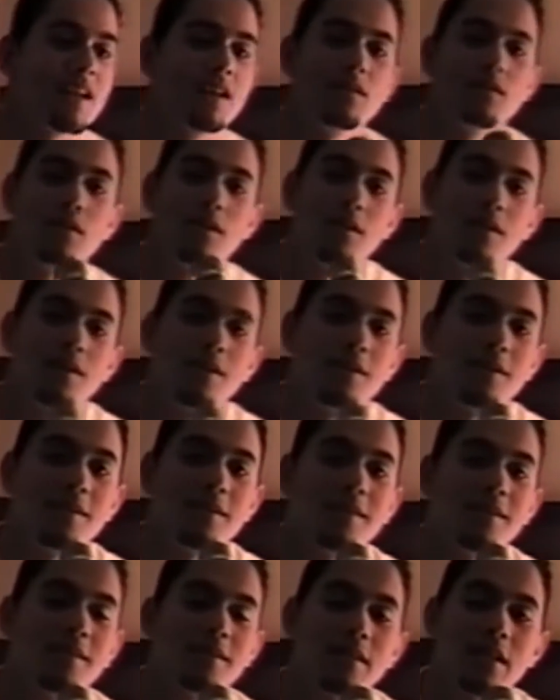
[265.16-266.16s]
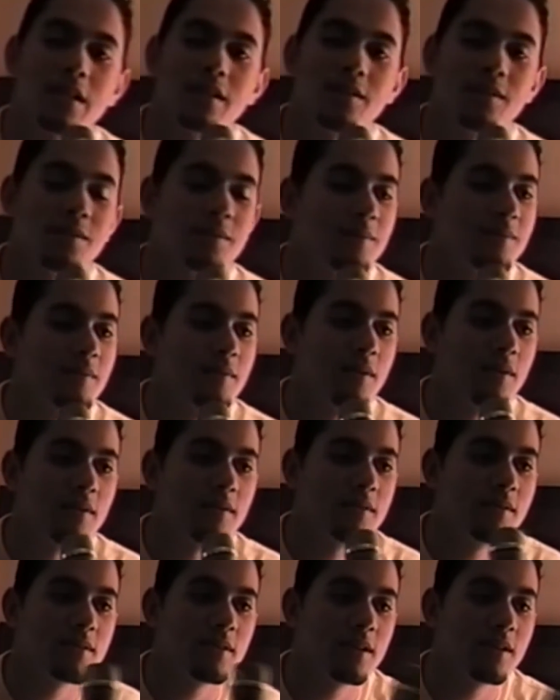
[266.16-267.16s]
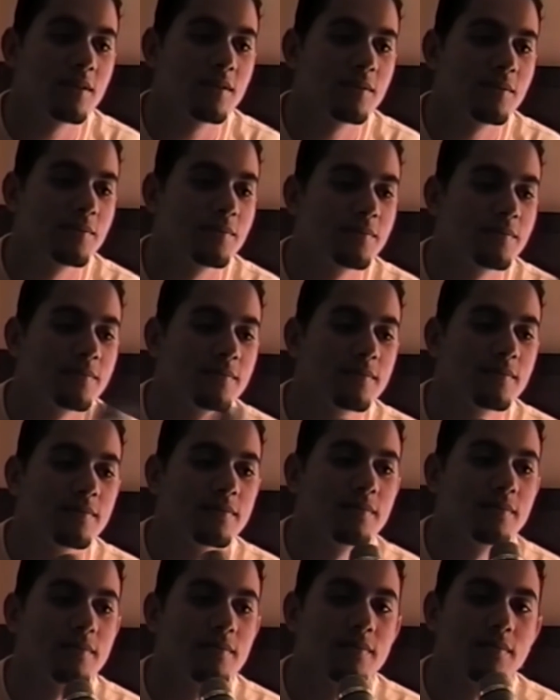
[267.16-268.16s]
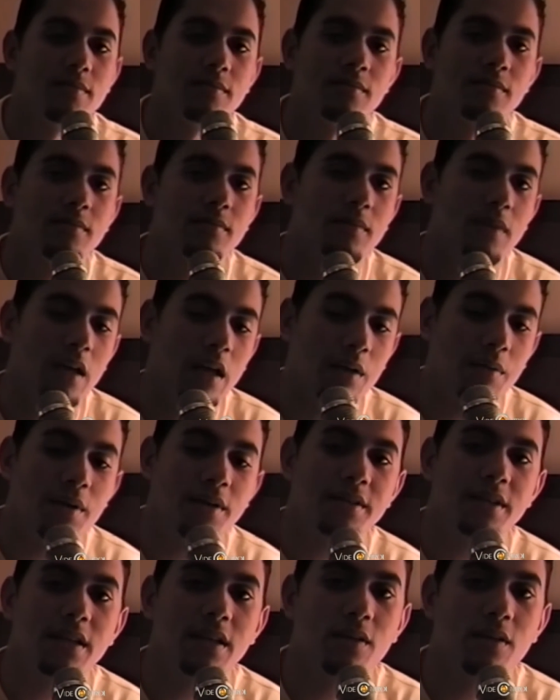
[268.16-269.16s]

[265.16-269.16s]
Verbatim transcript: No, no, no, no, no tengo... ¿Pero si te gusta el alcohol? A veces